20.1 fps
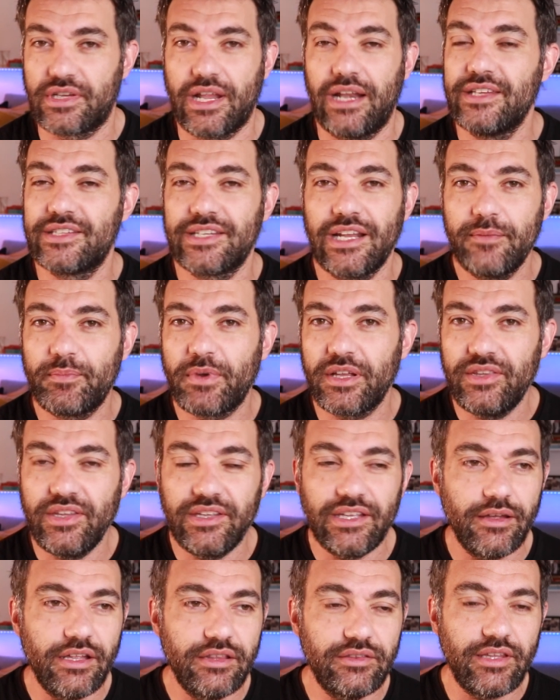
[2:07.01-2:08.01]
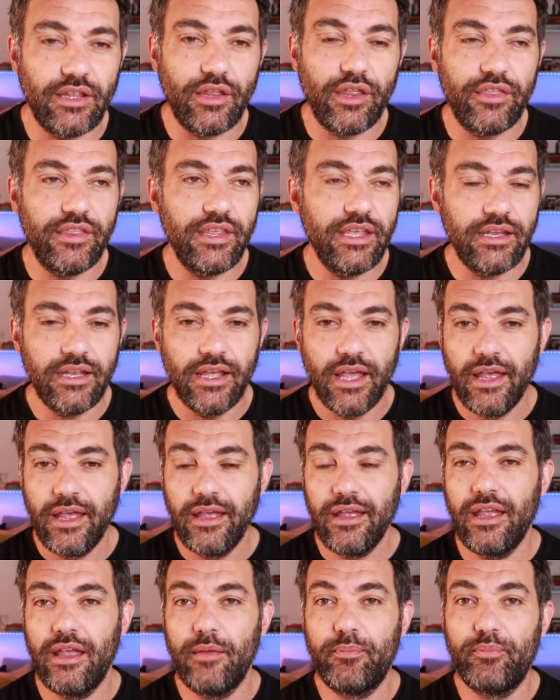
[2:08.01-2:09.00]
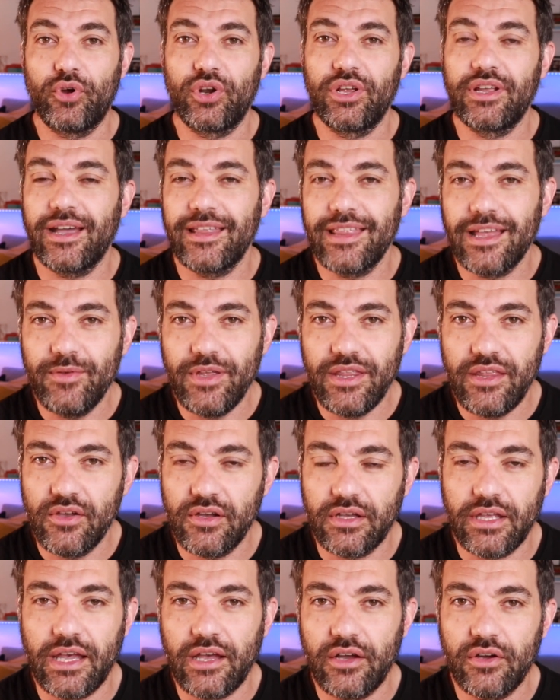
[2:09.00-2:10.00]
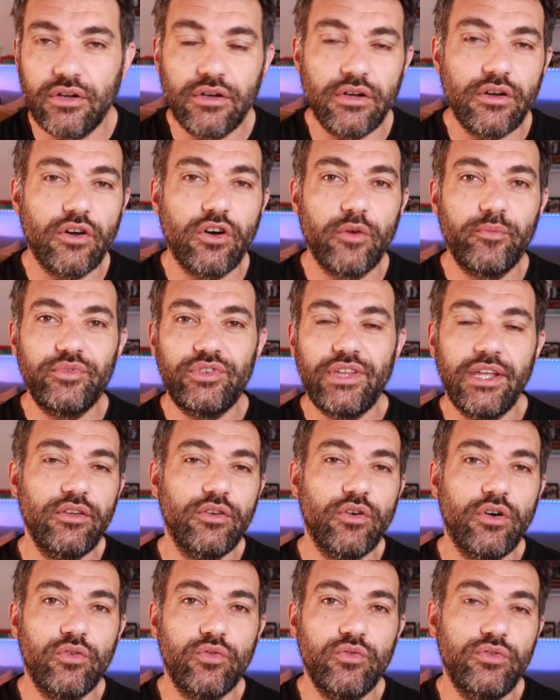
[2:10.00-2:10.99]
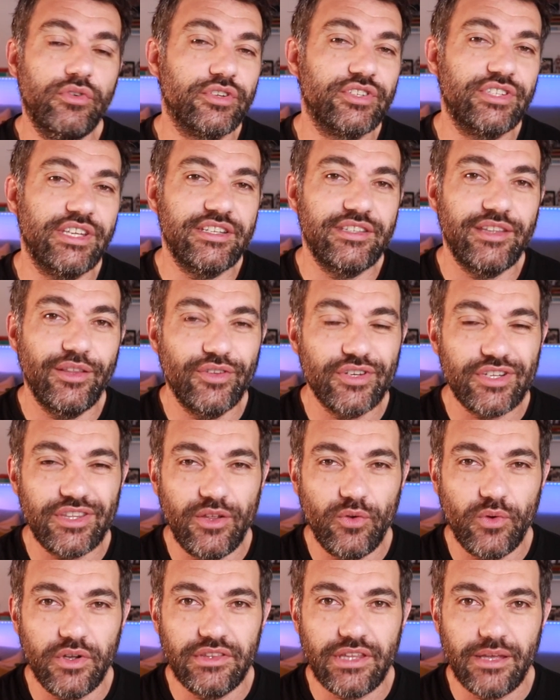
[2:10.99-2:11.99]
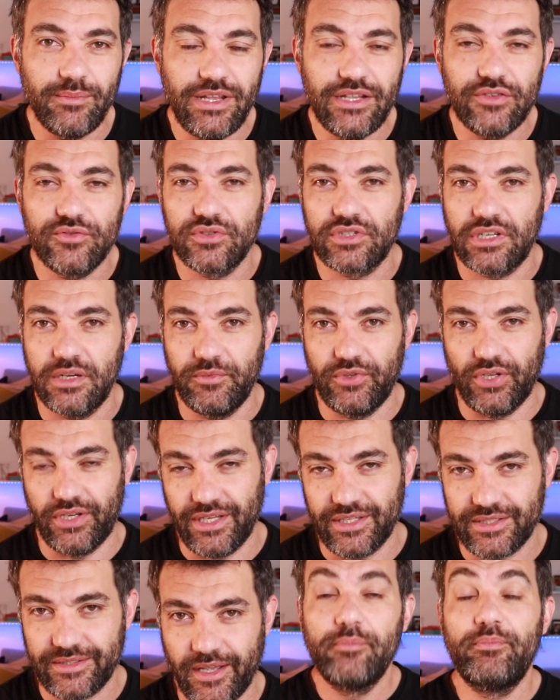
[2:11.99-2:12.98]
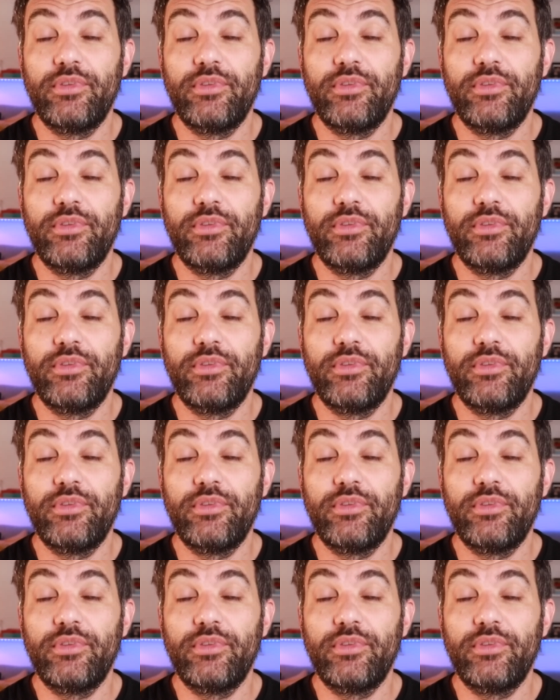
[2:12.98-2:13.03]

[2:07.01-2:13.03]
sale, sale prácticamente decir, eh, por cada vídeo que hago obtengo unos 650.000 suscriptores.